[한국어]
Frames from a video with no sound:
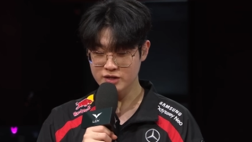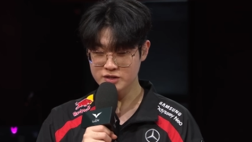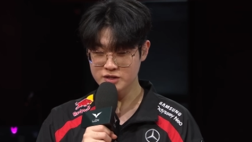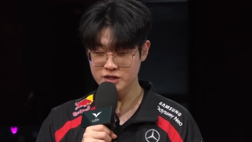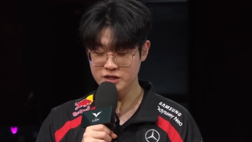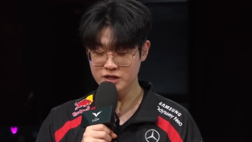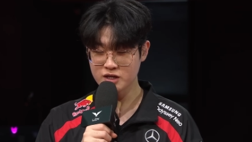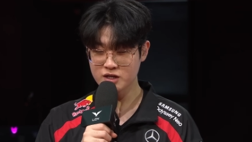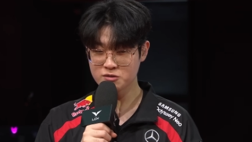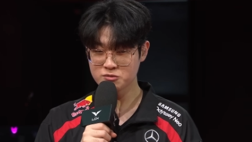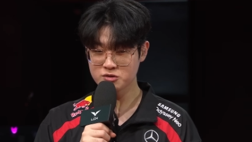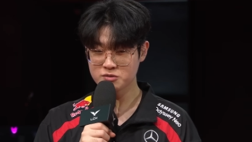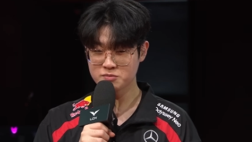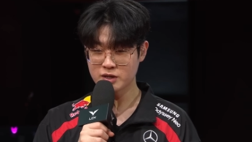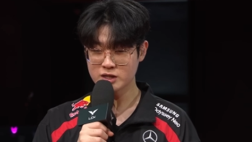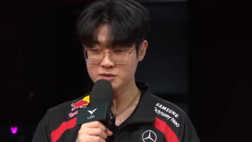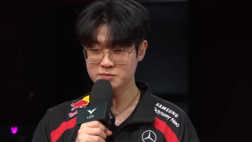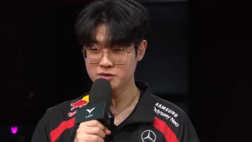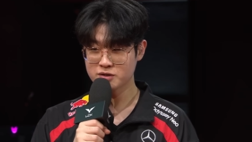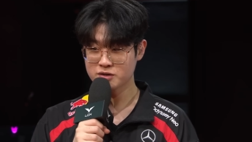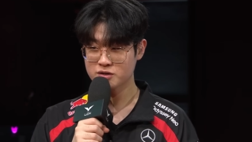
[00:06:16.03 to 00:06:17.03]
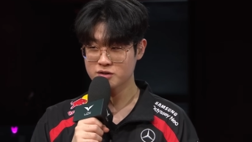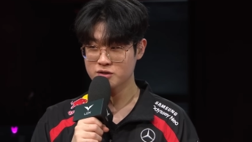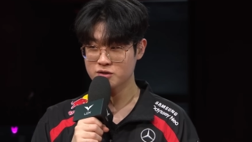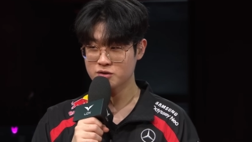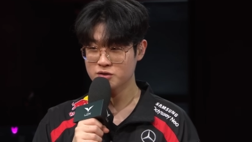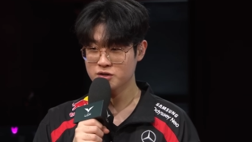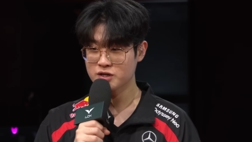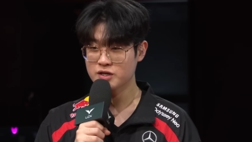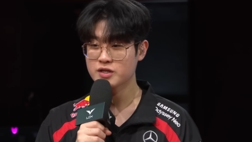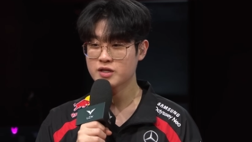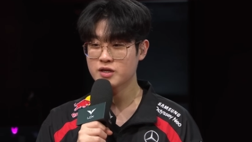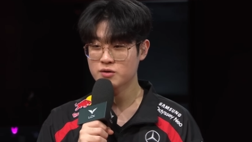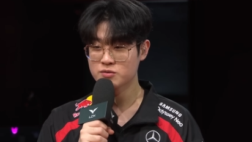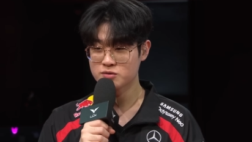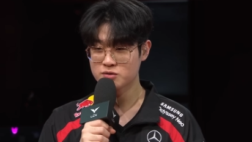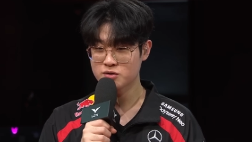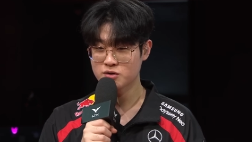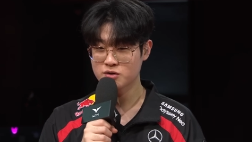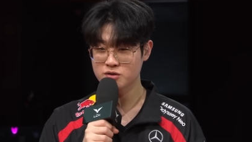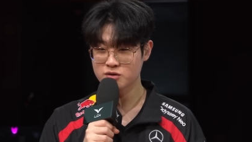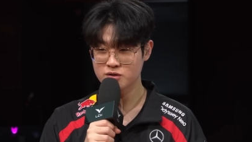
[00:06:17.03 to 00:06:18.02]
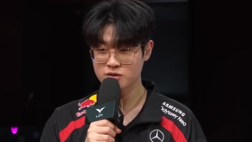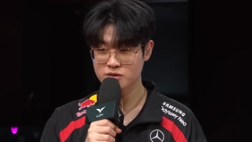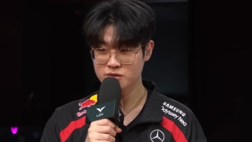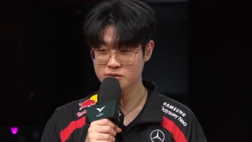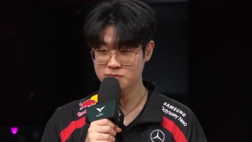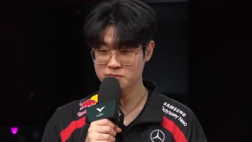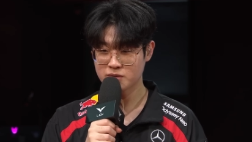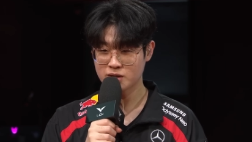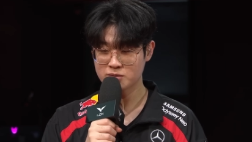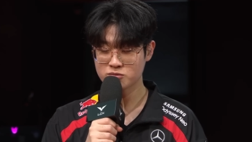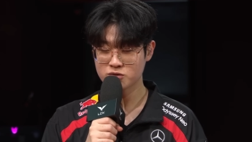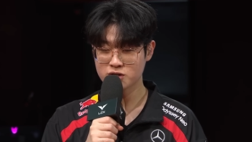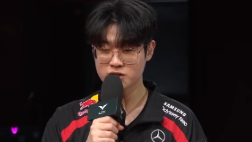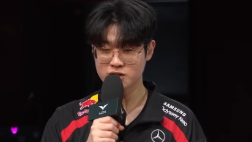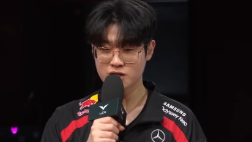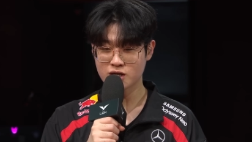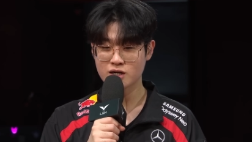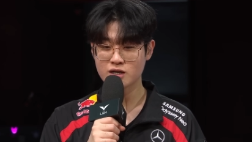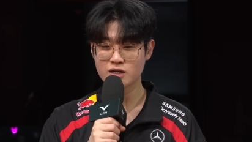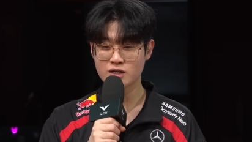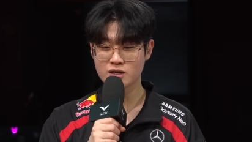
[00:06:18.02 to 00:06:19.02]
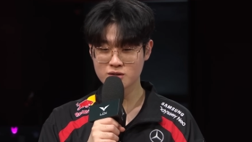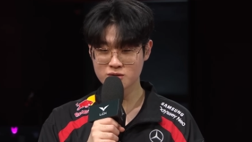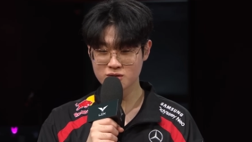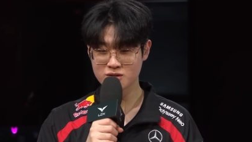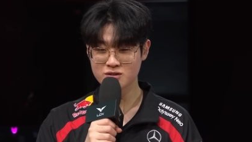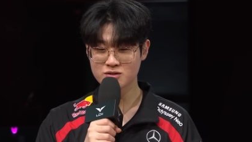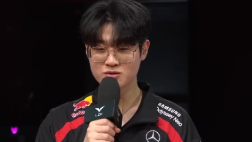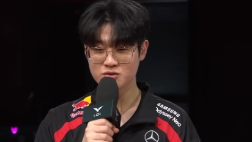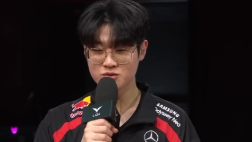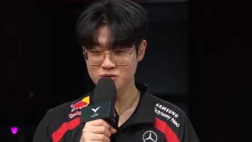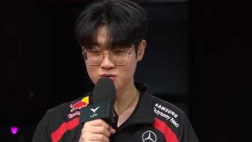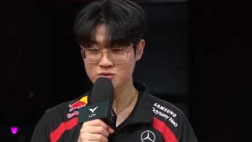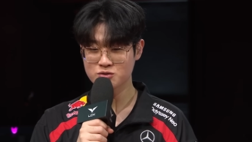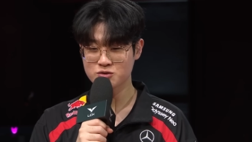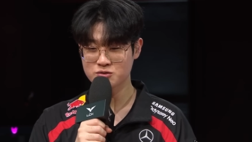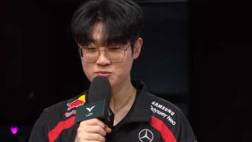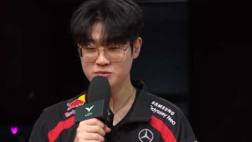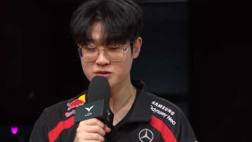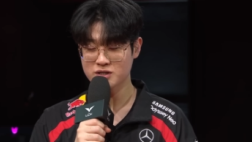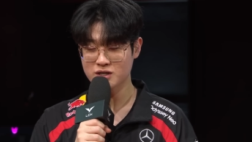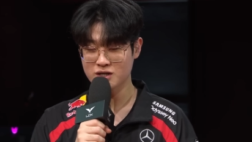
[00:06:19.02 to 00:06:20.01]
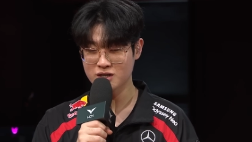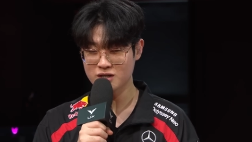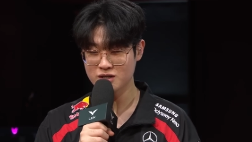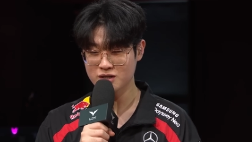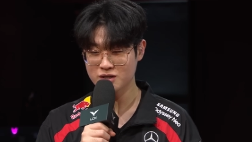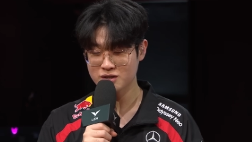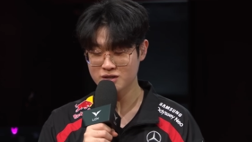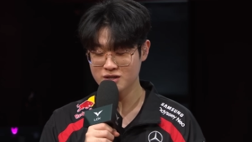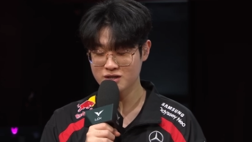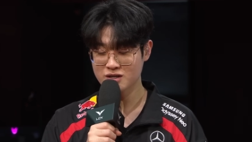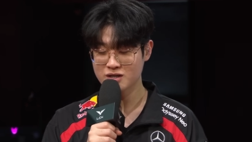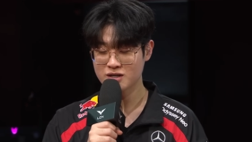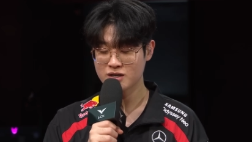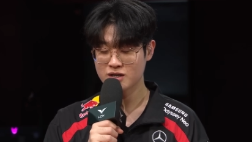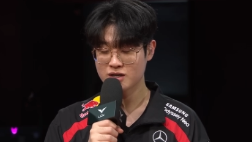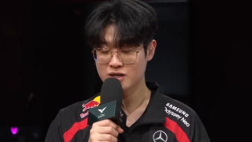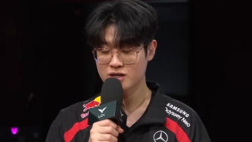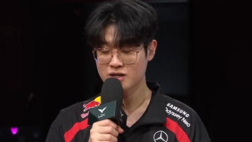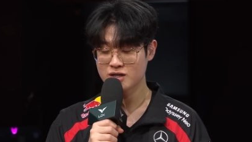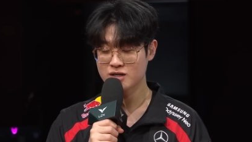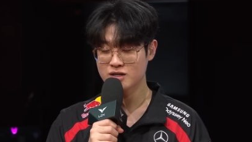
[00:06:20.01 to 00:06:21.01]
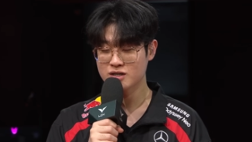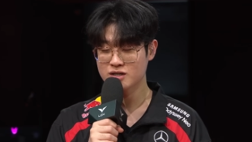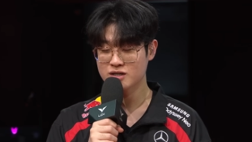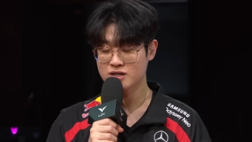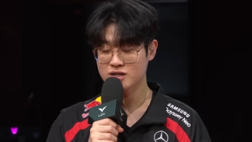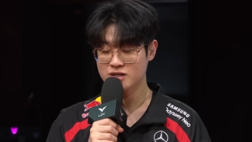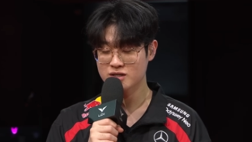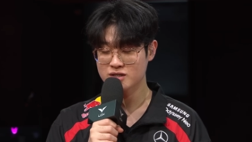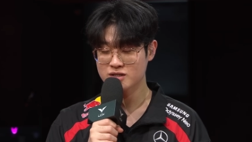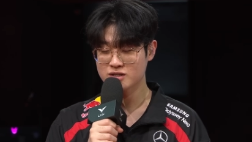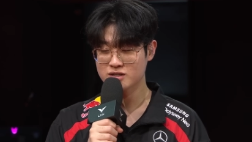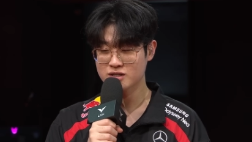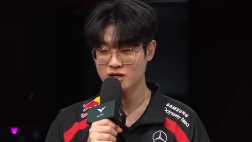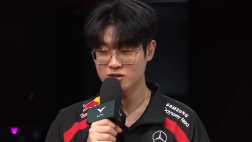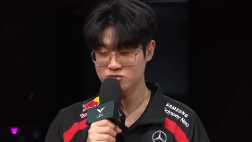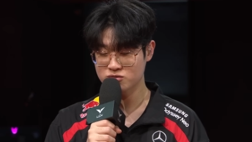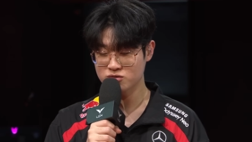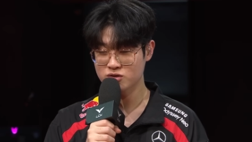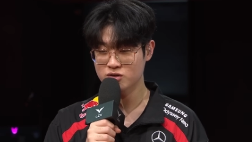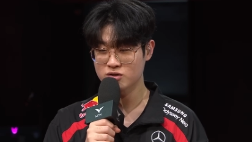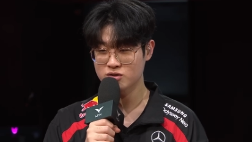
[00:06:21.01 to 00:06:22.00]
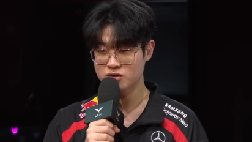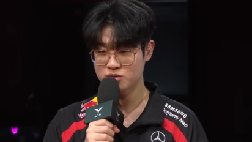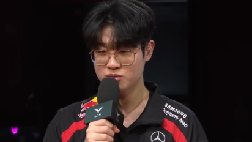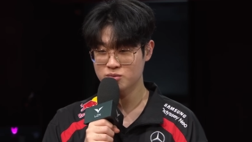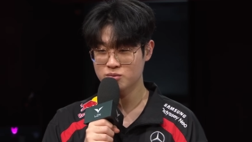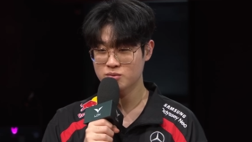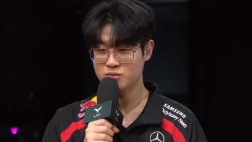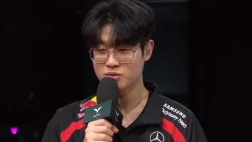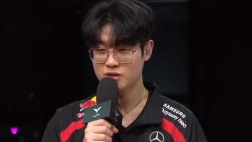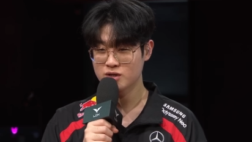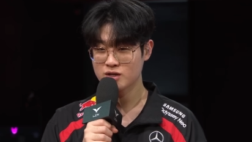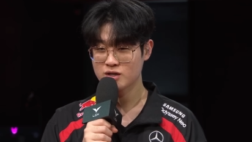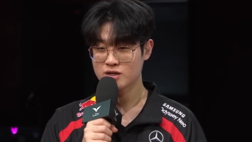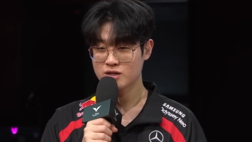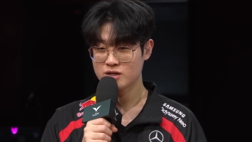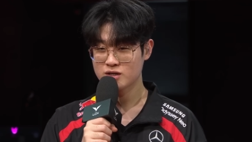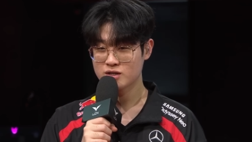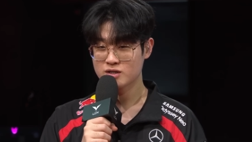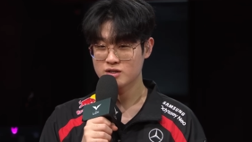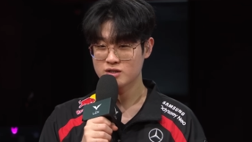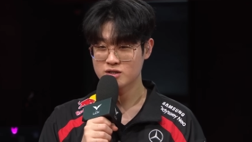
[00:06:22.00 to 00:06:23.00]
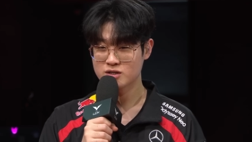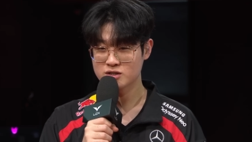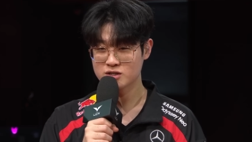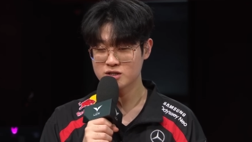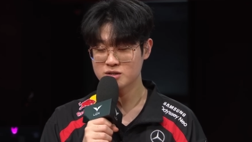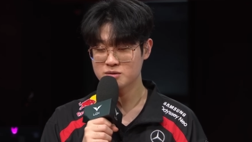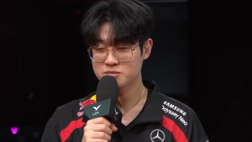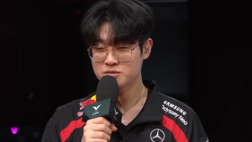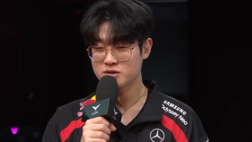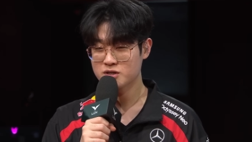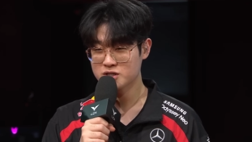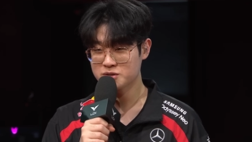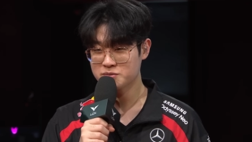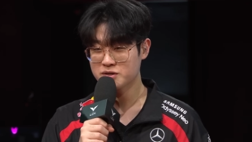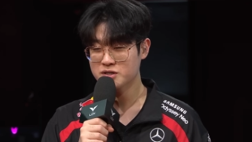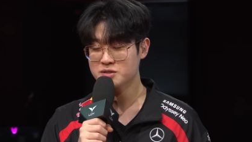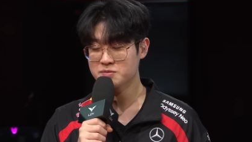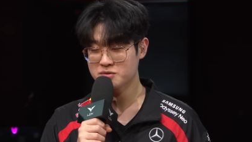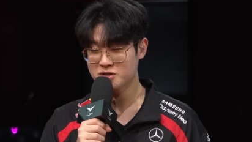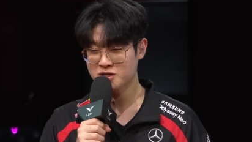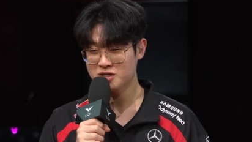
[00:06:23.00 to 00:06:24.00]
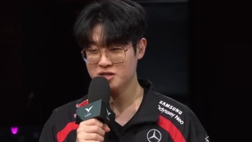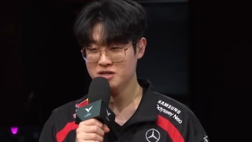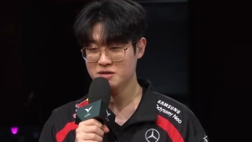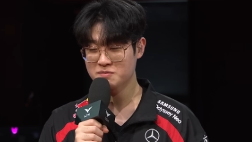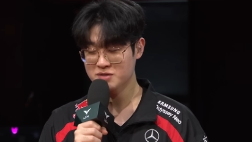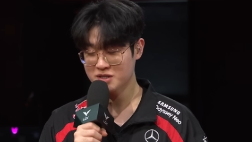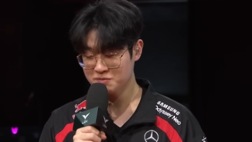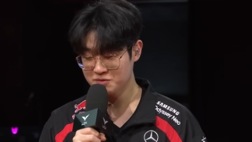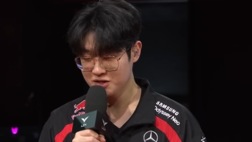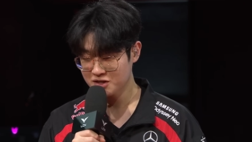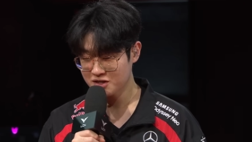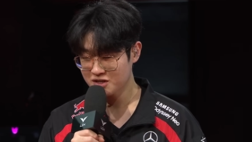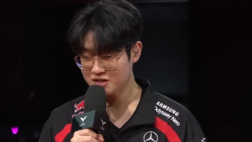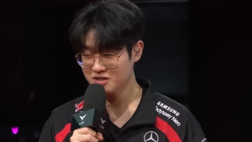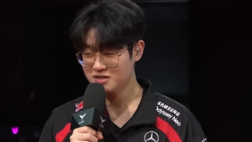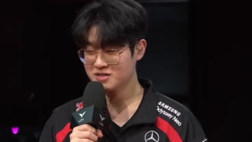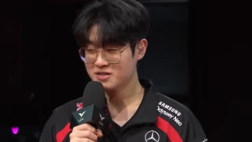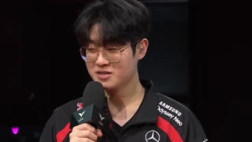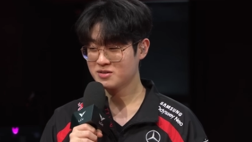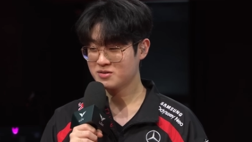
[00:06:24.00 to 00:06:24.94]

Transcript: 네, 이제 1라운드 마지막 경기인데 어느덧 마무리 잘 할 수 있도록 준비 잘 할겠고요. 할 그리고 연습 열심히 하겠습니다. 감사합니다.